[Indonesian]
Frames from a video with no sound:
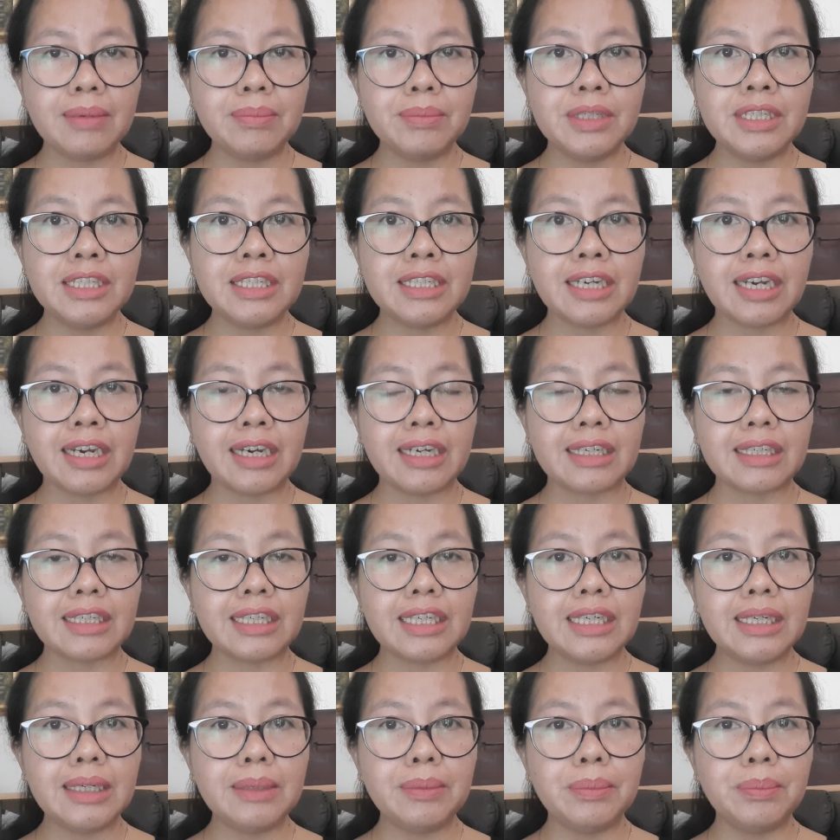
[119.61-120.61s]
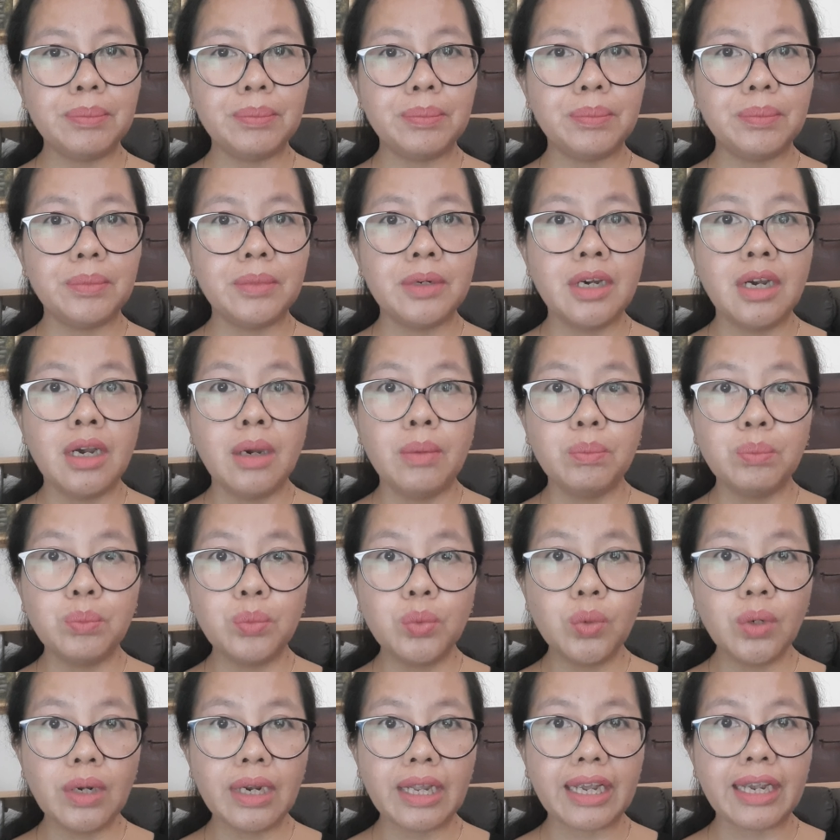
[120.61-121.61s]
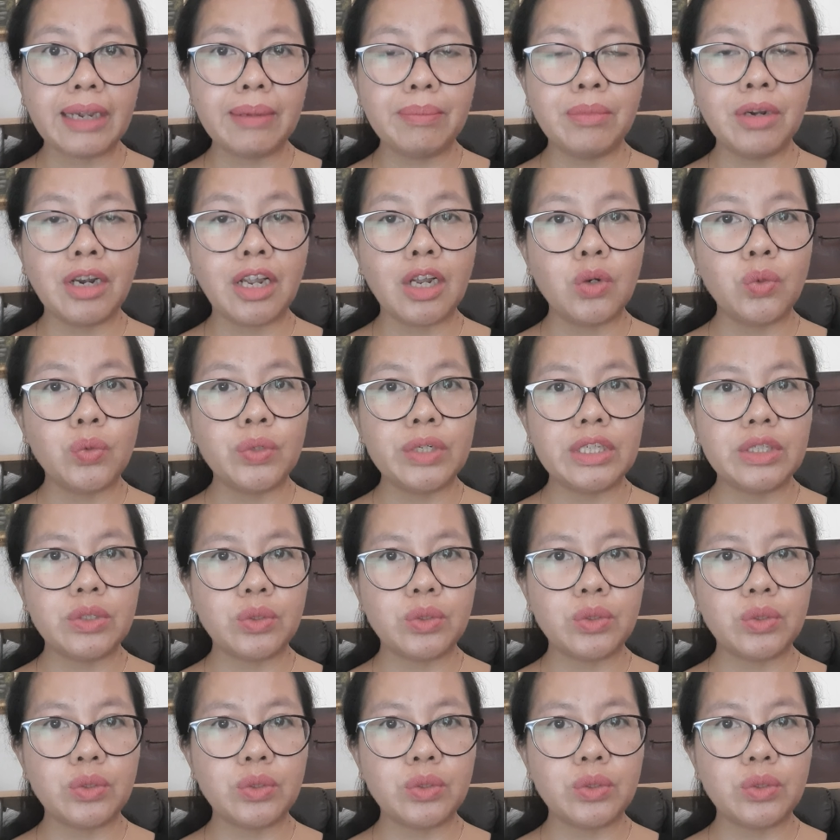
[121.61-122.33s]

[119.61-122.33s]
mencari bule melalui